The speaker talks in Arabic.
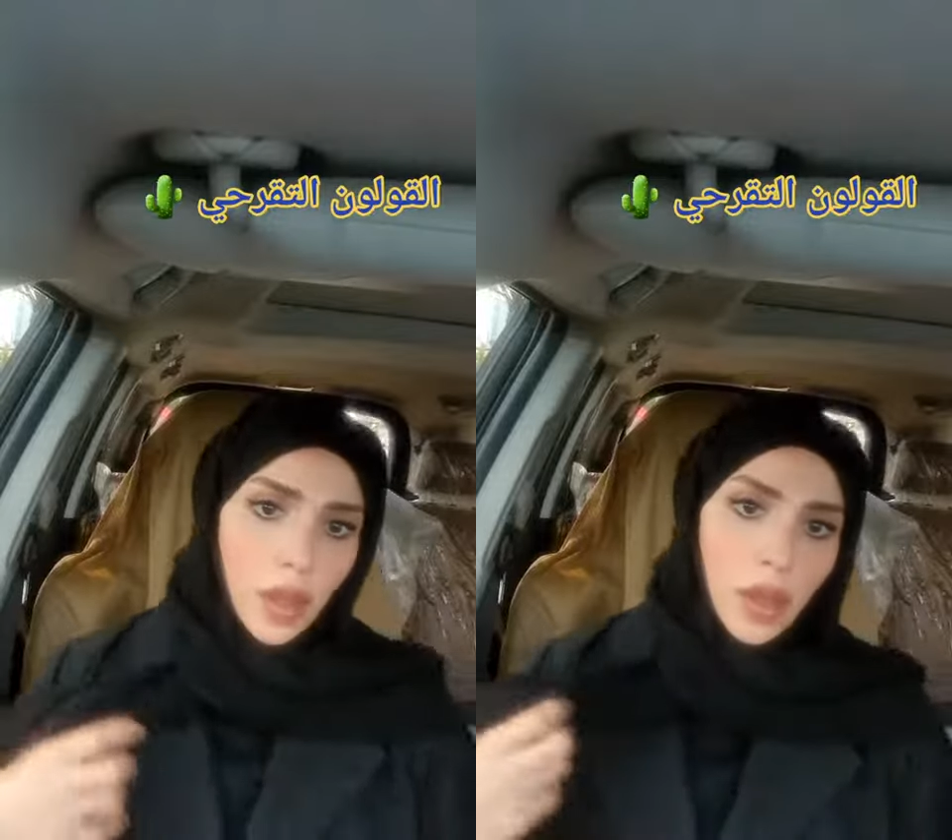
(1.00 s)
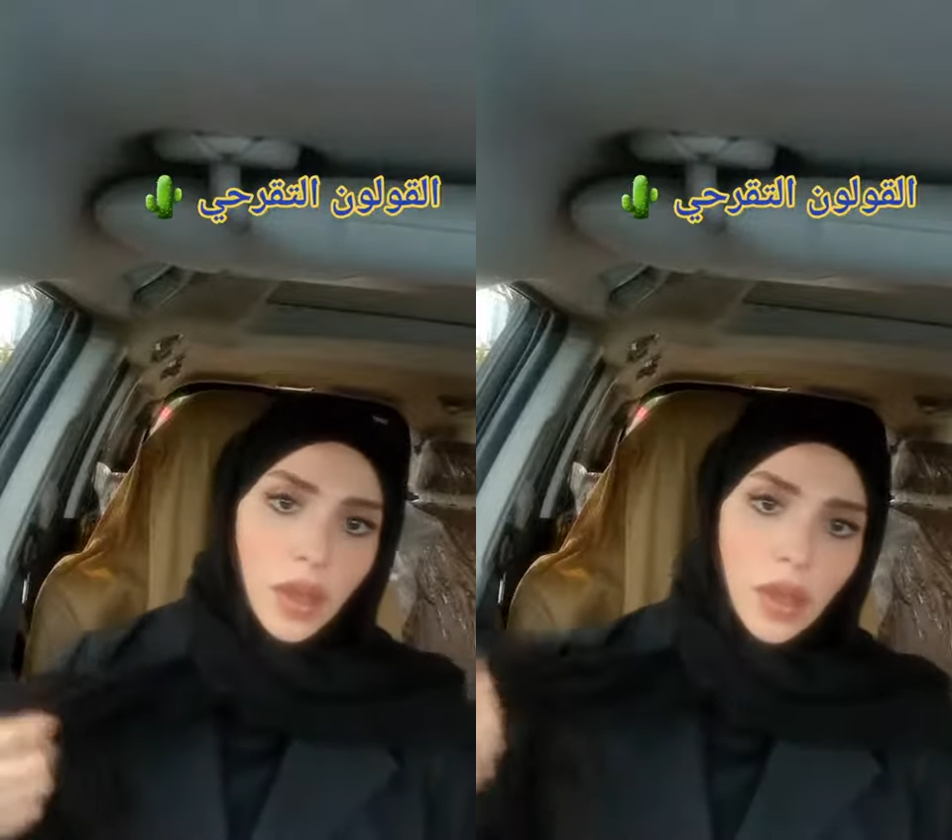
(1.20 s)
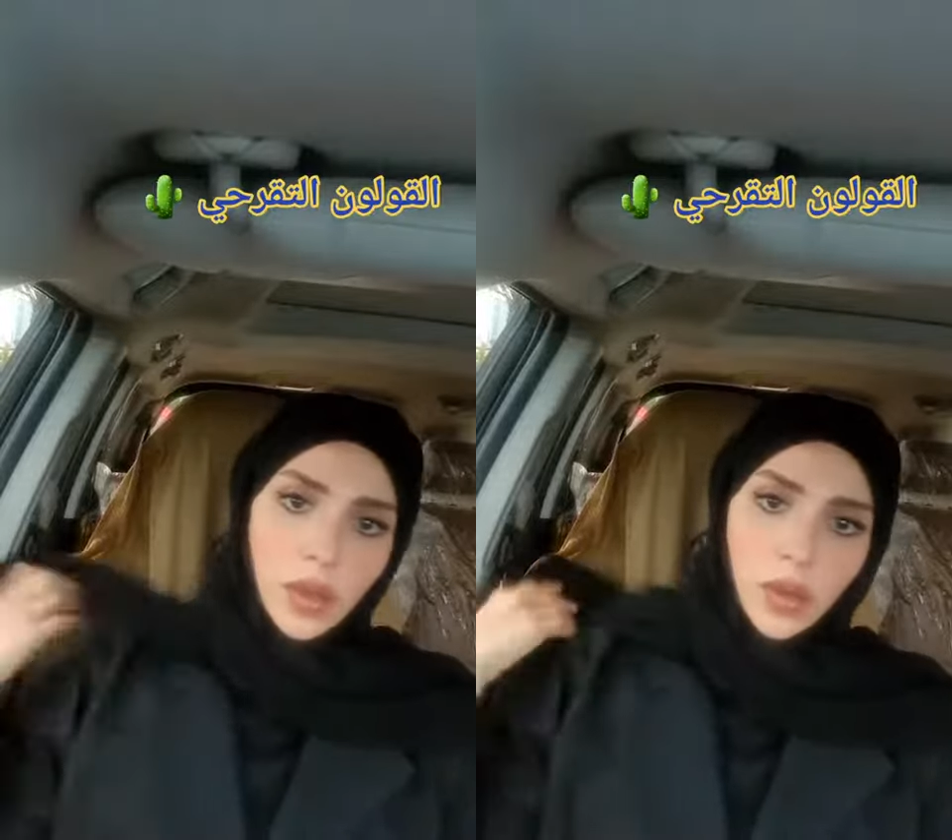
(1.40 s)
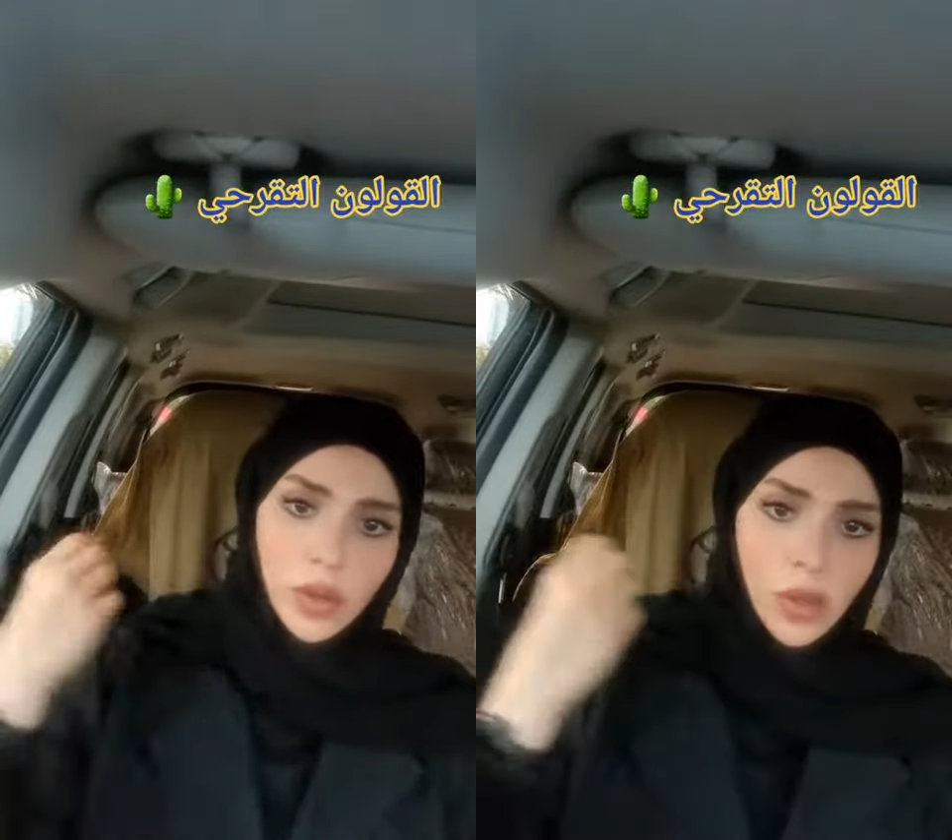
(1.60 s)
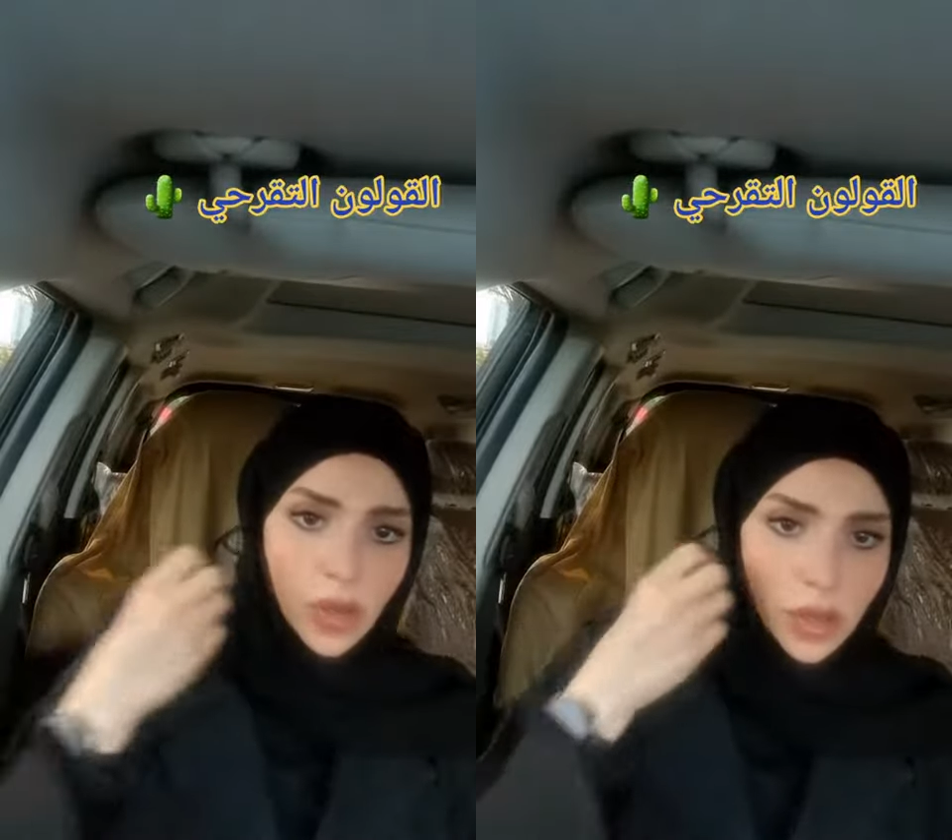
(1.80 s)

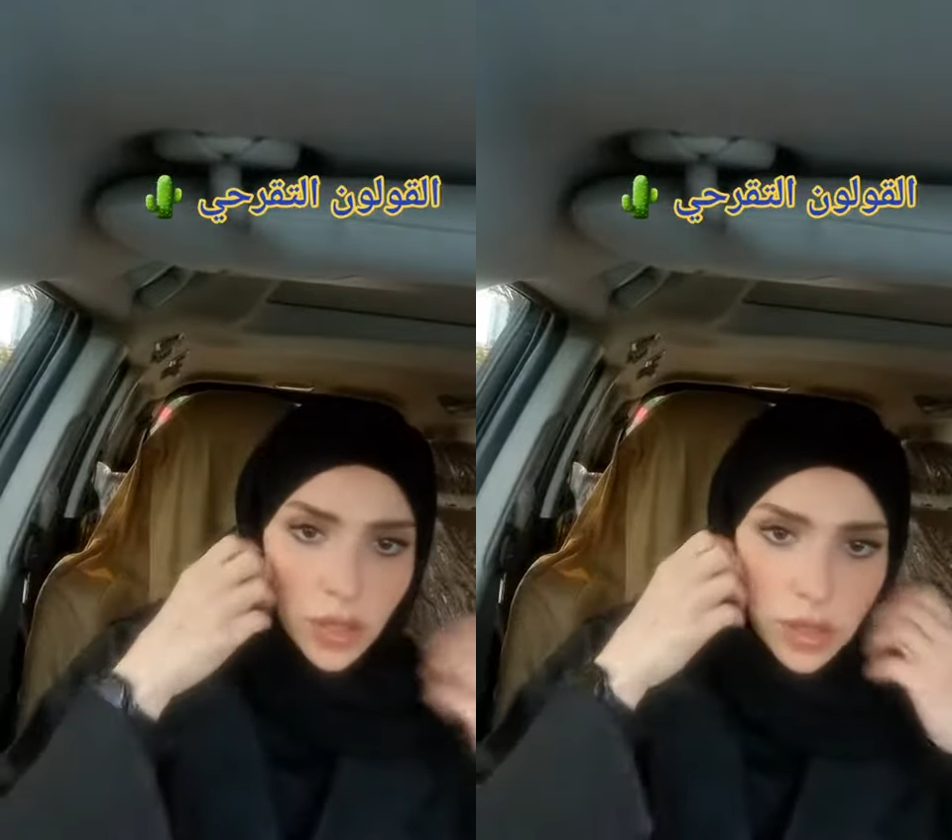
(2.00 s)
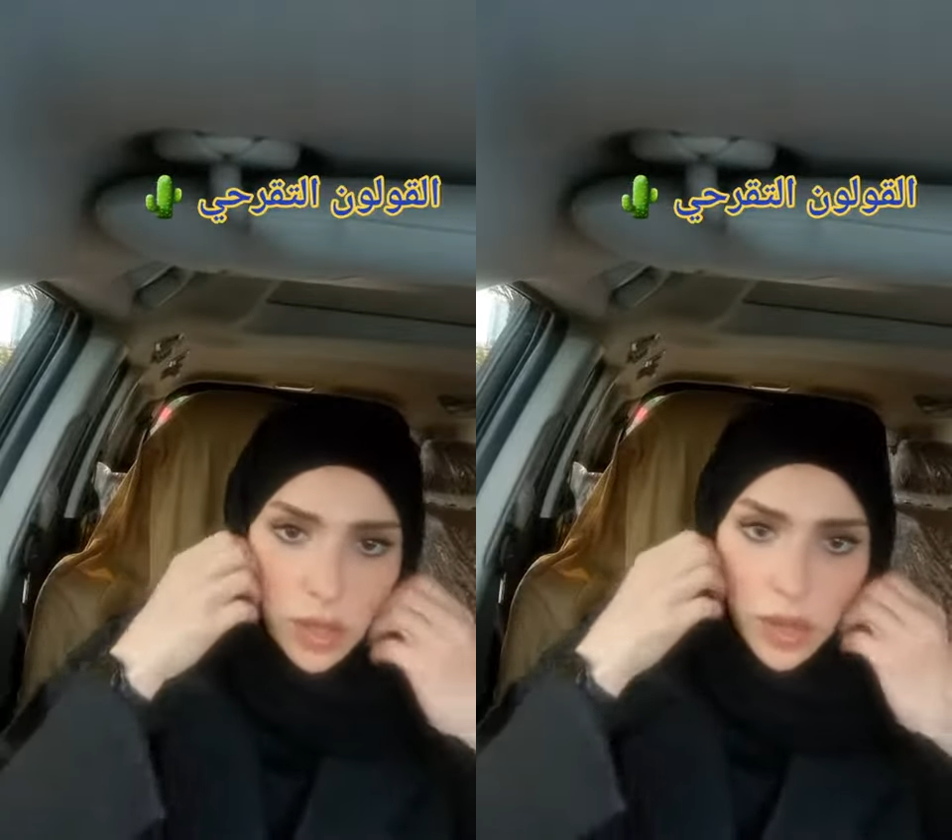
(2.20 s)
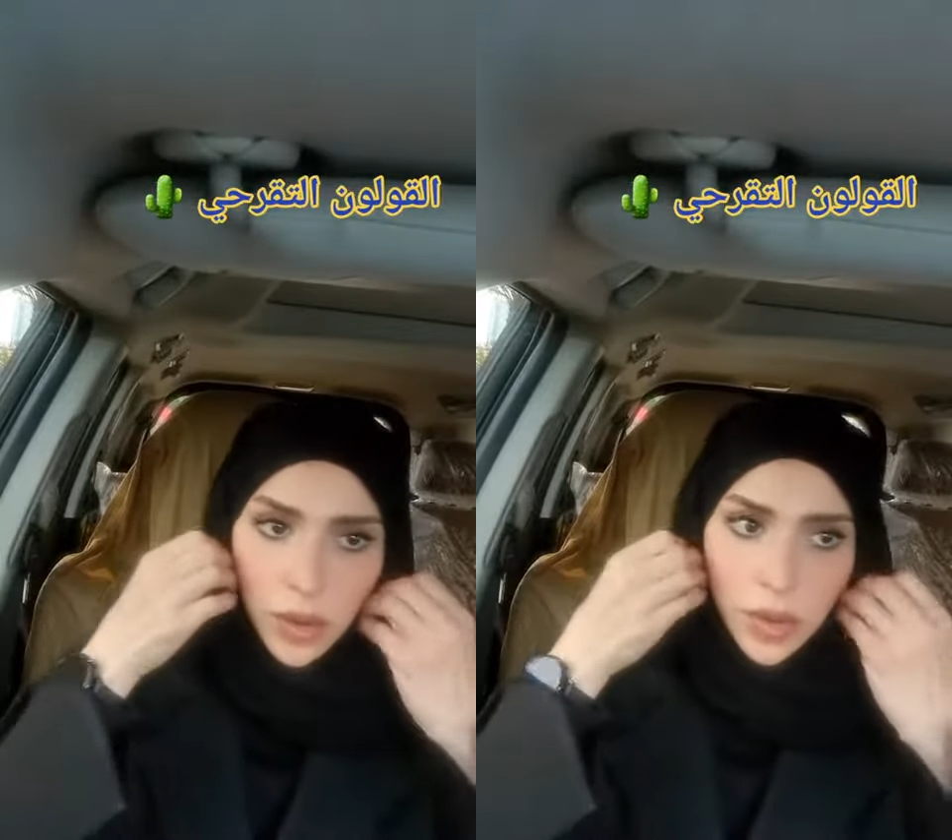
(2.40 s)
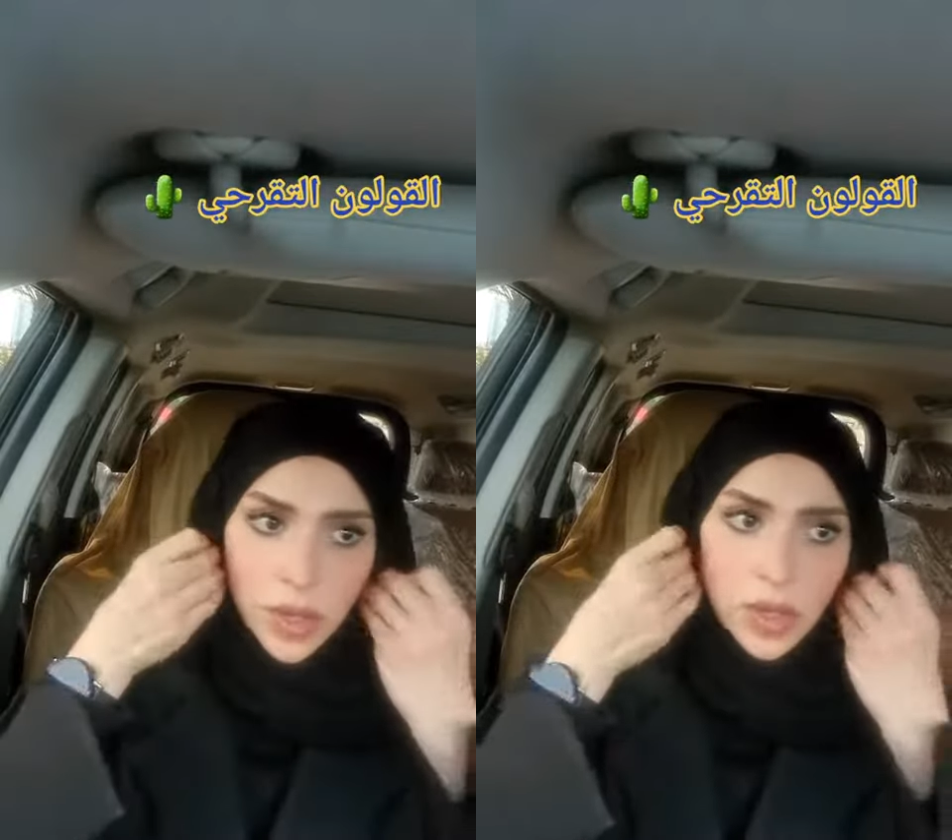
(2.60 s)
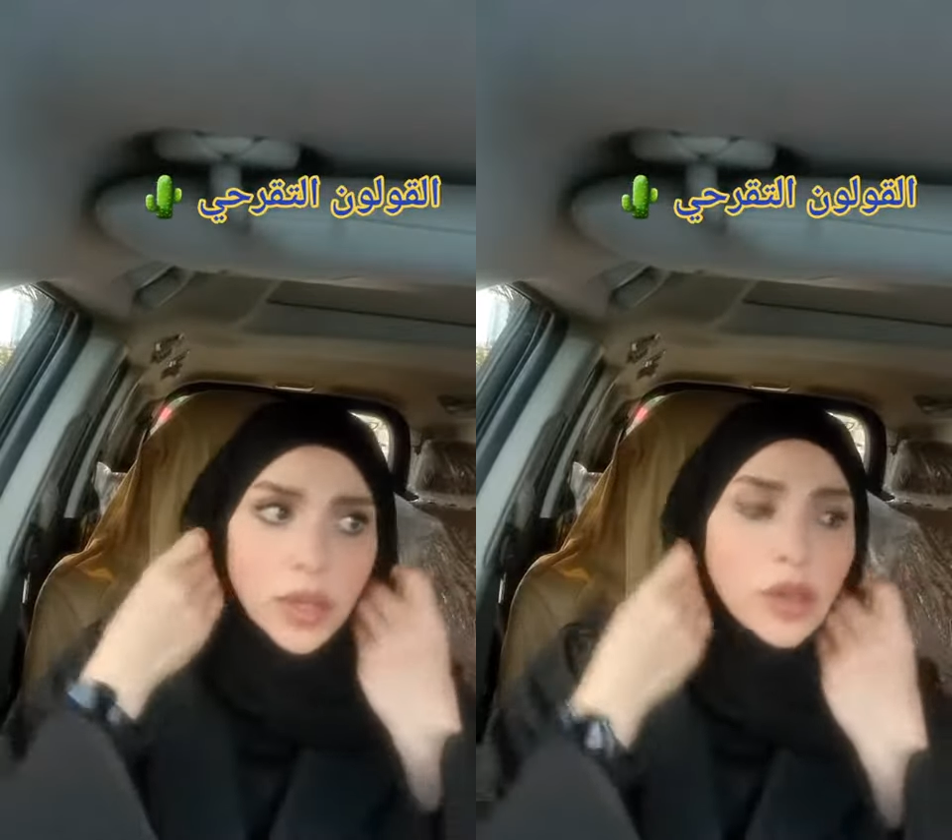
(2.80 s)
القولون التقرحي